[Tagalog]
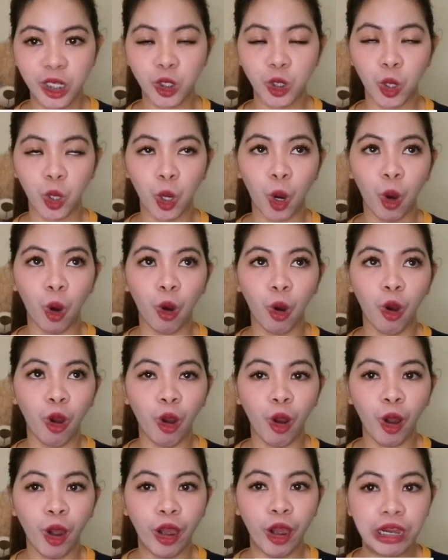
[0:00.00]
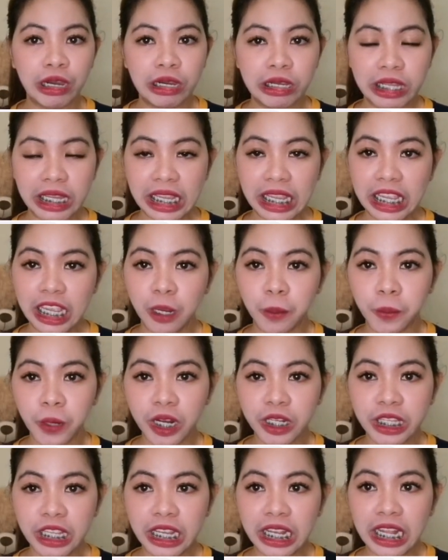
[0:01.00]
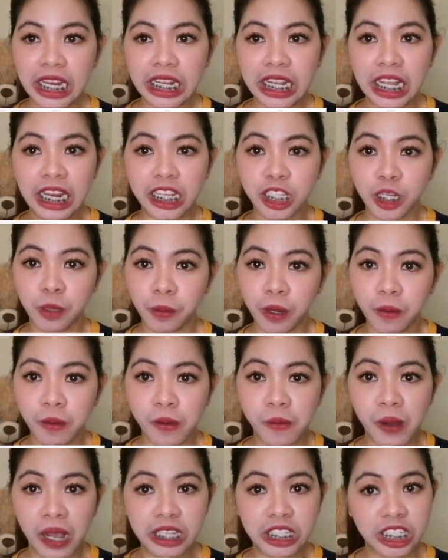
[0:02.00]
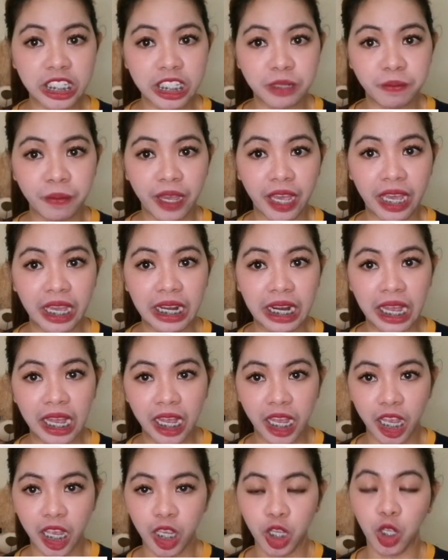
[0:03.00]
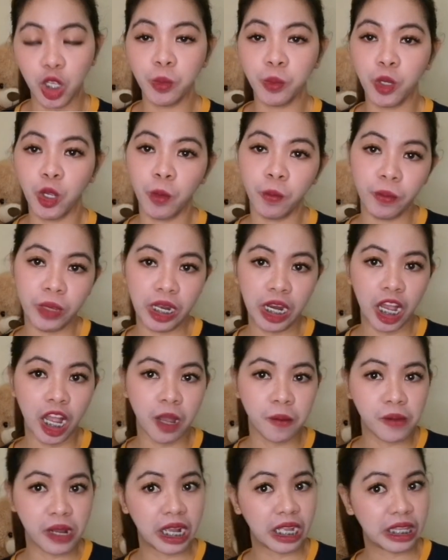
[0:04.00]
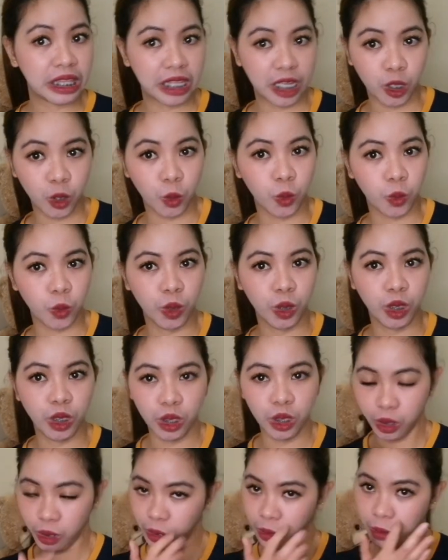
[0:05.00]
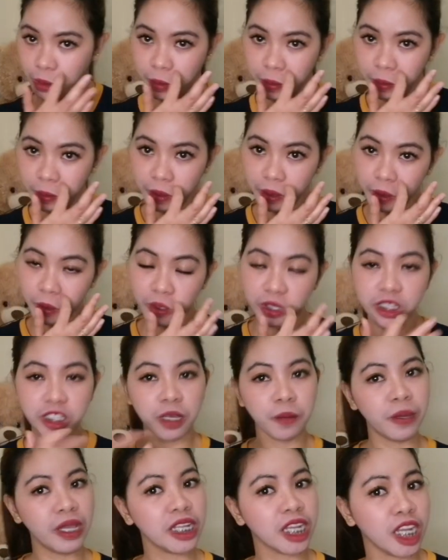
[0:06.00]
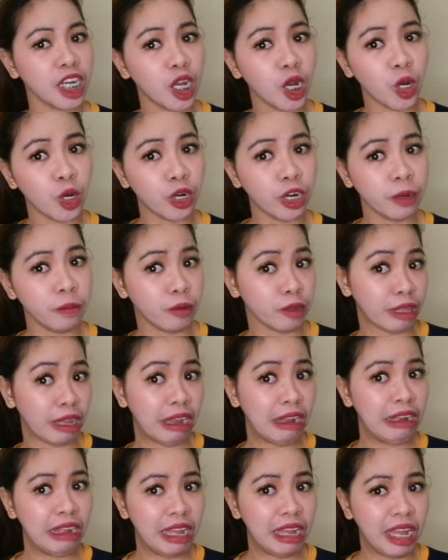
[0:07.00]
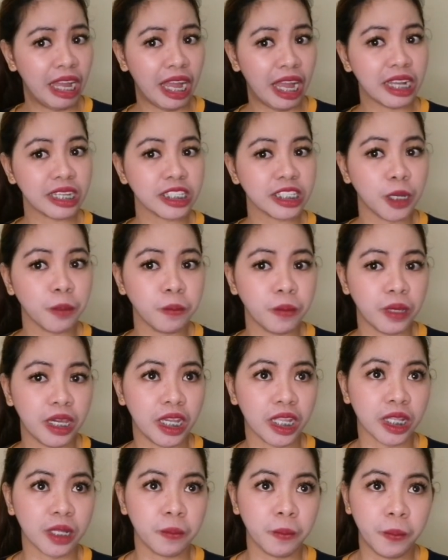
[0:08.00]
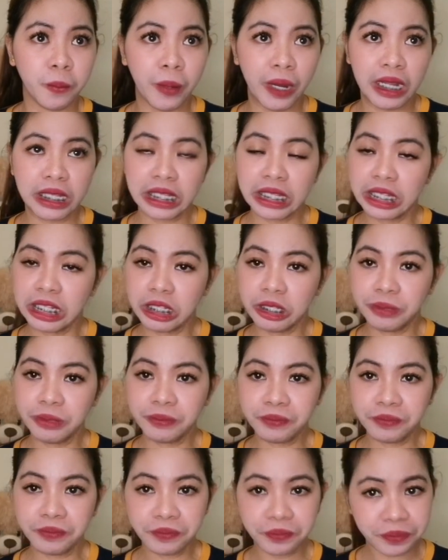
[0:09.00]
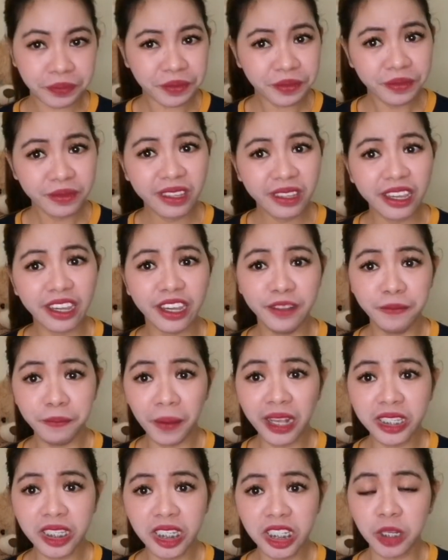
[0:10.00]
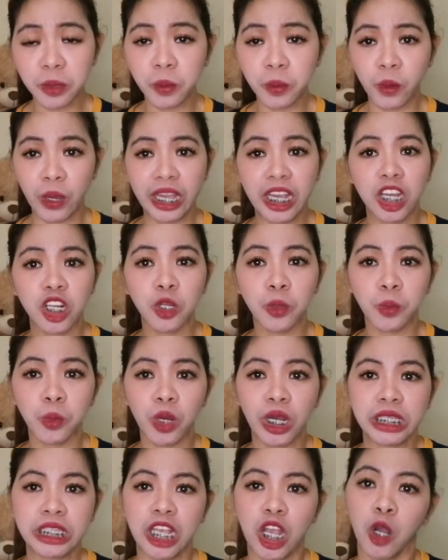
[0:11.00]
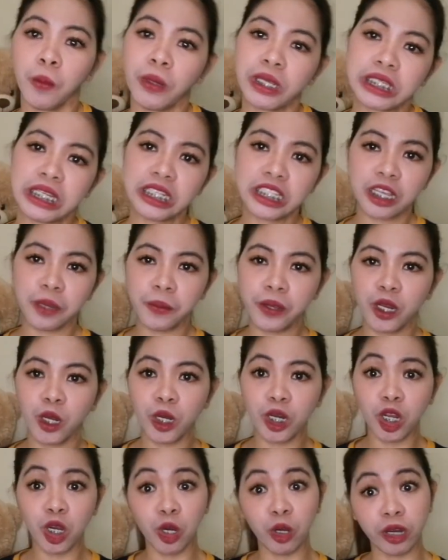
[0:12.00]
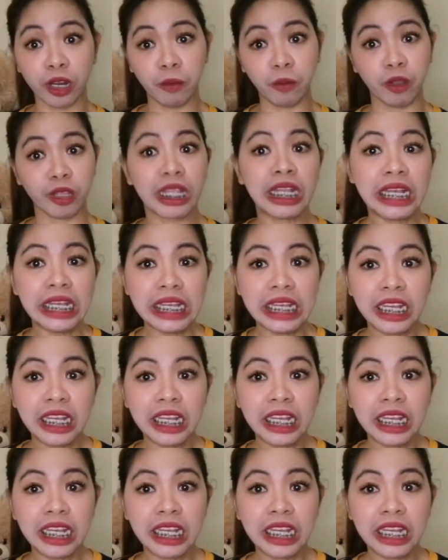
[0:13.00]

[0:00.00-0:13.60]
So, nagiging practical ka lang sa pagbabudget ng pera. Yun po yung pinakamaganda doon. Kung sasabihin ka ng korepot, accept it. But, in positive way. Ganun po kasi ako. Pag sinasabi na ako ng kuripot,